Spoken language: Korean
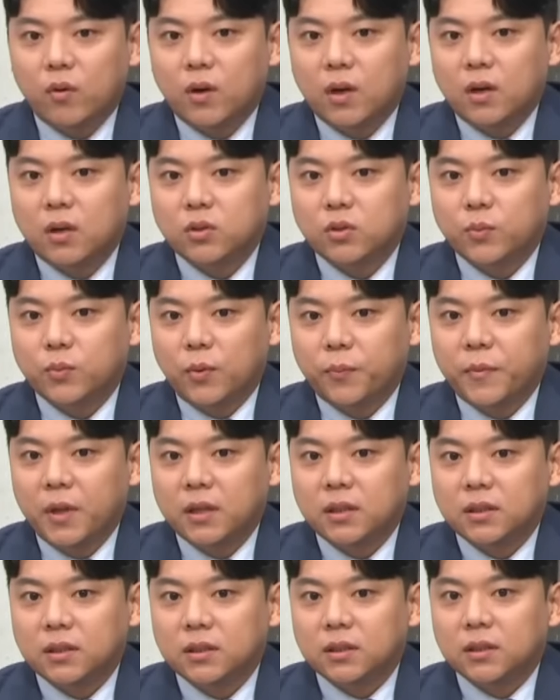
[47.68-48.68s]
권한을 좀
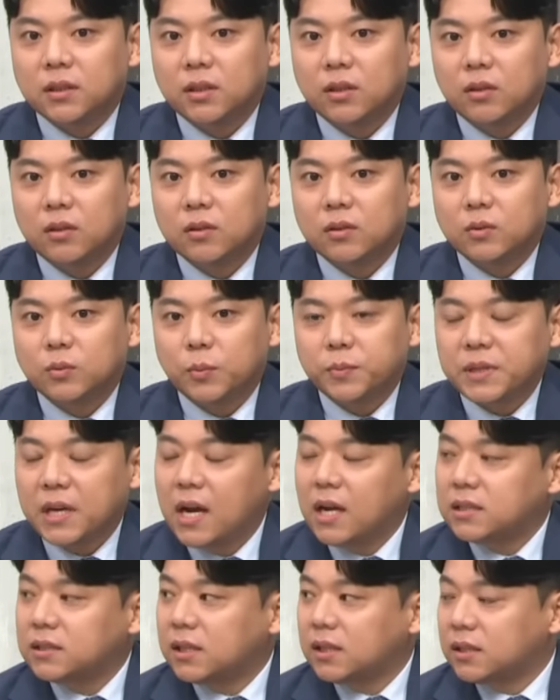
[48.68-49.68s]
넘나드는 이런 좀
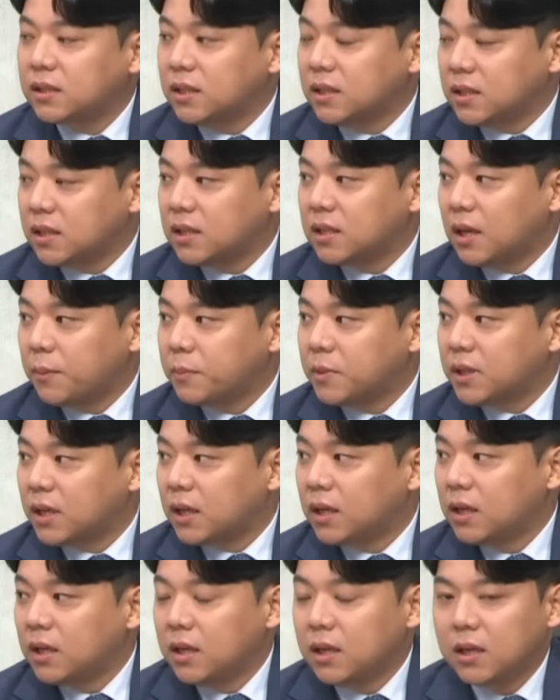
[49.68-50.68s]
사각지대들이 있긴
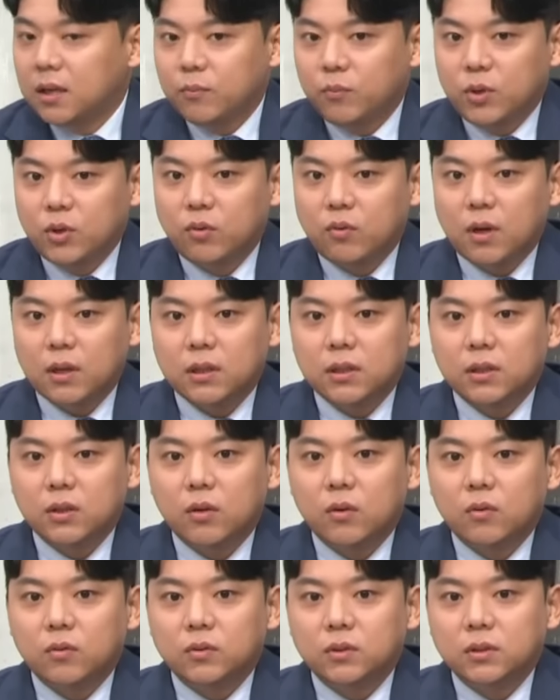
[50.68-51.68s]
합니다. 미국 같은
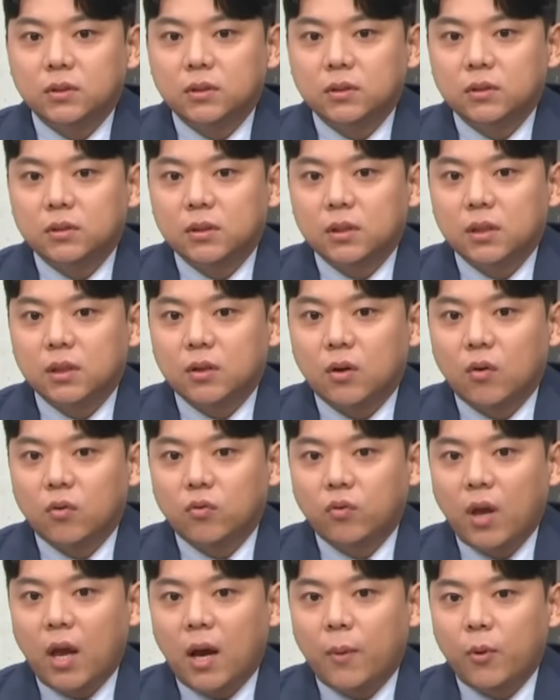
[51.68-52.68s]
경우는 이
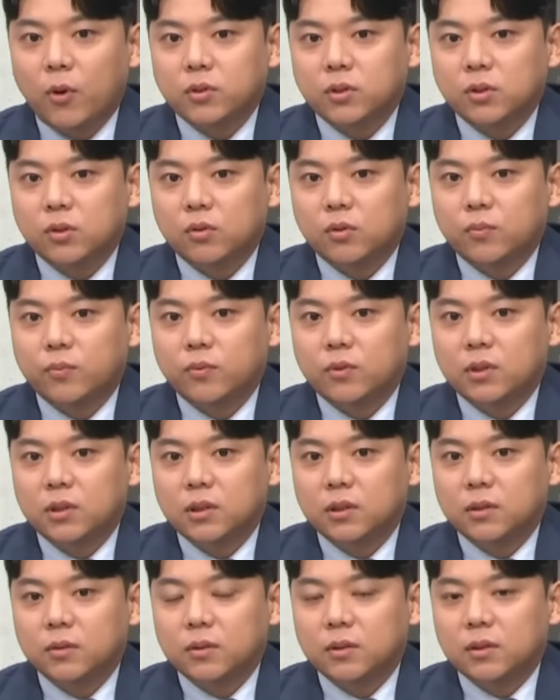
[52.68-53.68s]
건국의 아버지들로
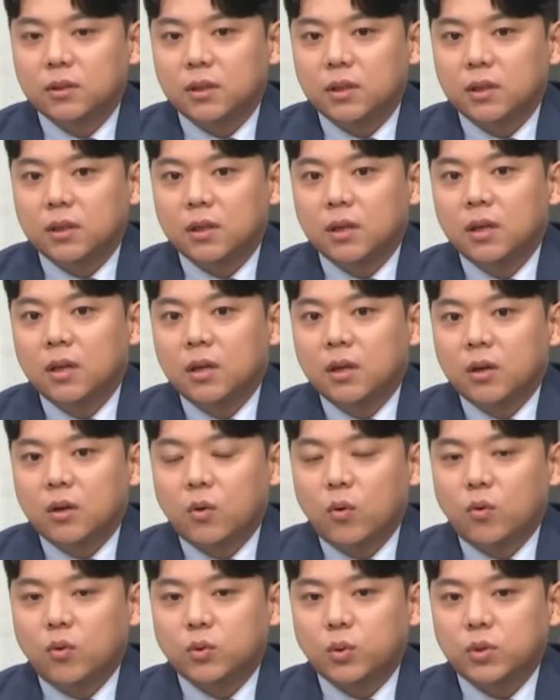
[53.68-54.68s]
불리는 이
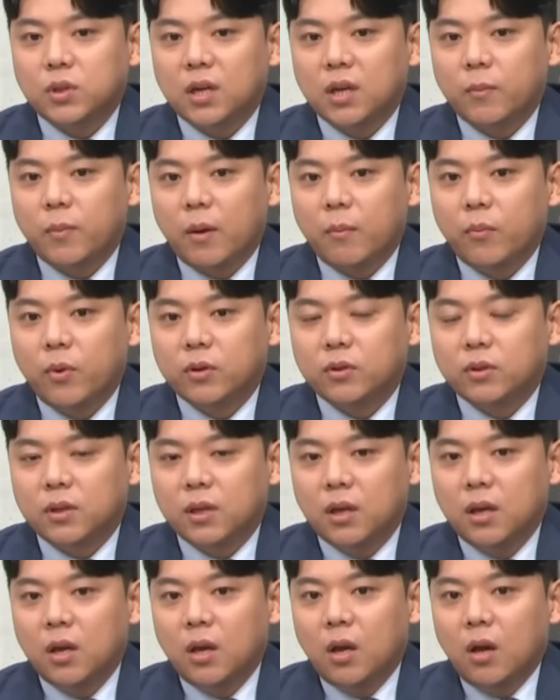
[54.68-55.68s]
건국 초창기
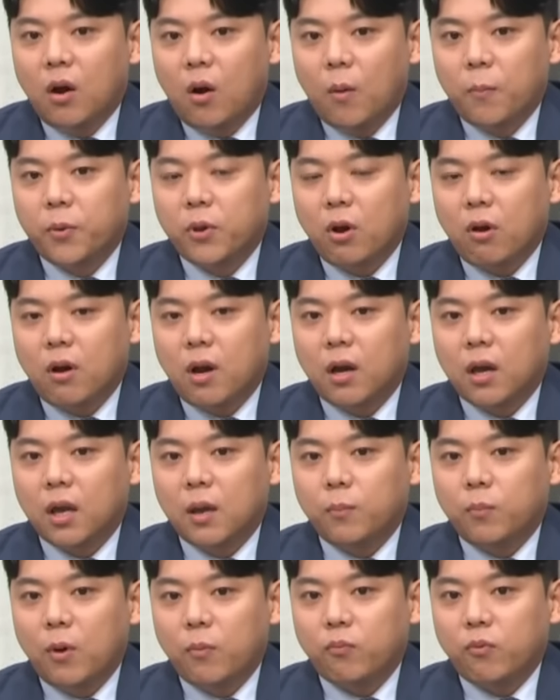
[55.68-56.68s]
멤버들이 엄격하게
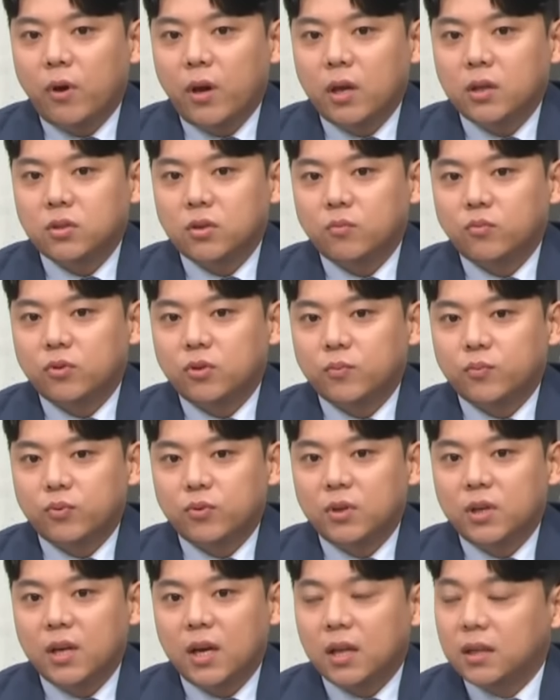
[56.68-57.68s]
입법부와 행정부를
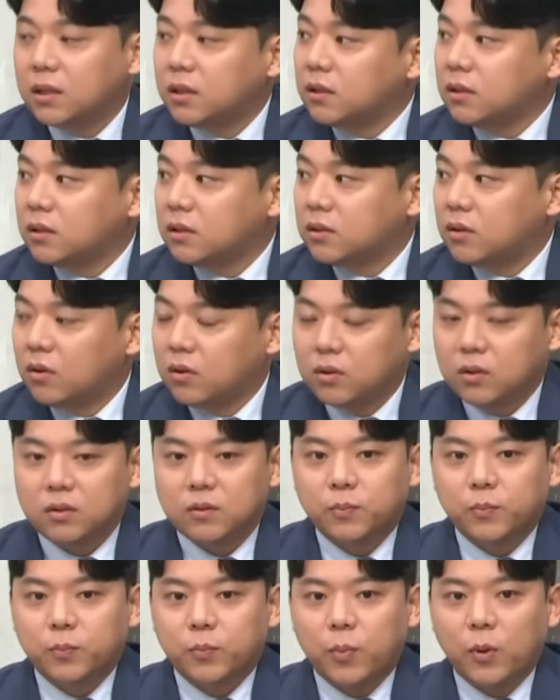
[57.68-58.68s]
분리하는
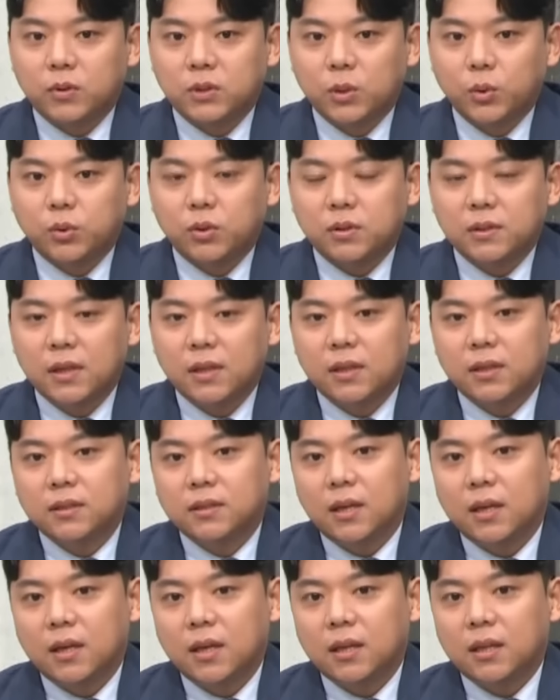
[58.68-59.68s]
그런 어, 음. 제도적
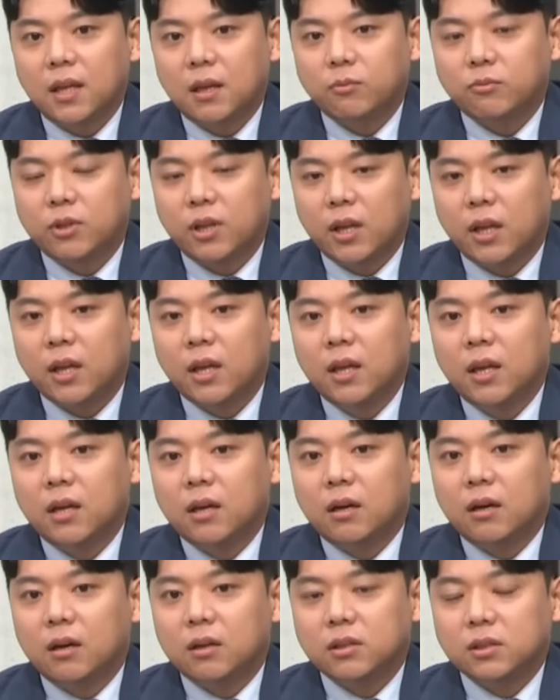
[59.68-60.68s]
세팅을 했기 때문에
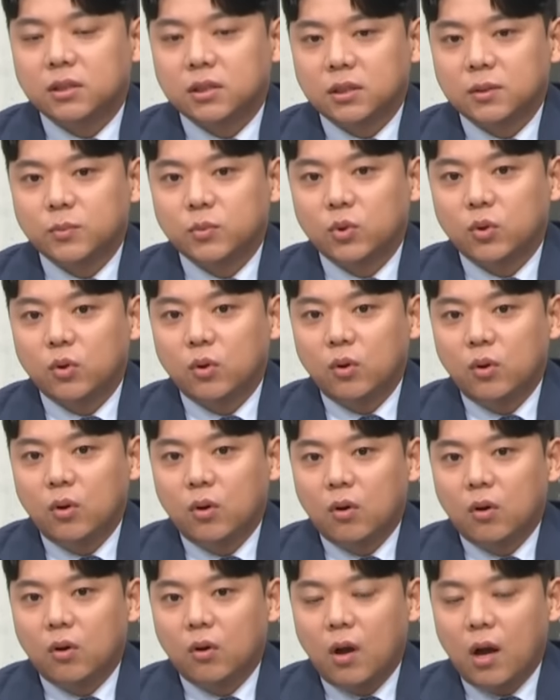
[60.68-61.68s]
어, 지금도
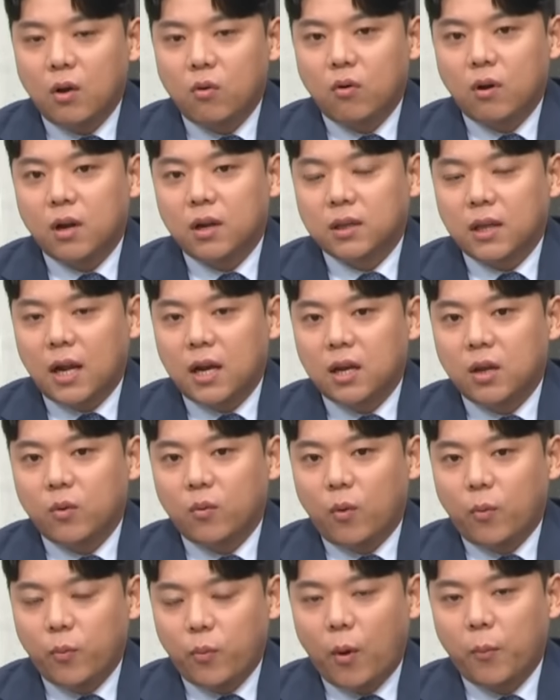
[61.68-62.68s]
어, 한국과는 달리
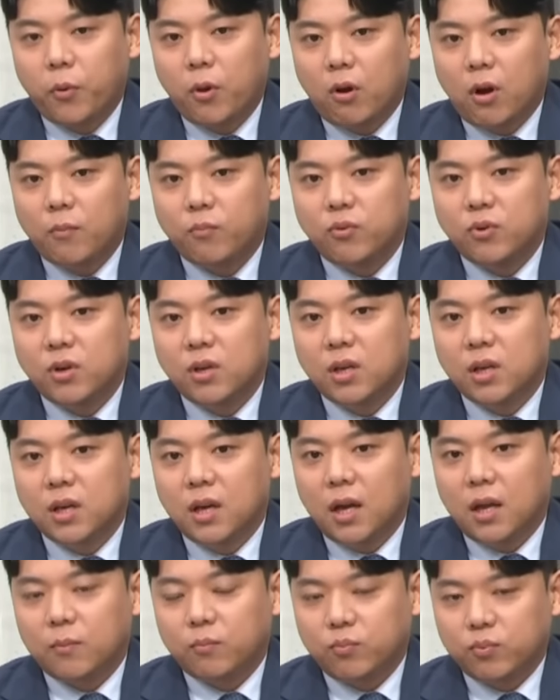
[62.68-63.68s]
엄격한
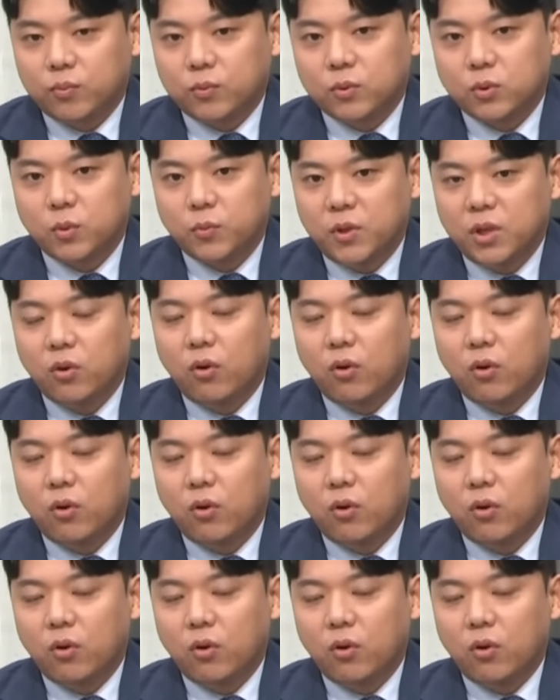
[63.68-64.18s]
분리가 좀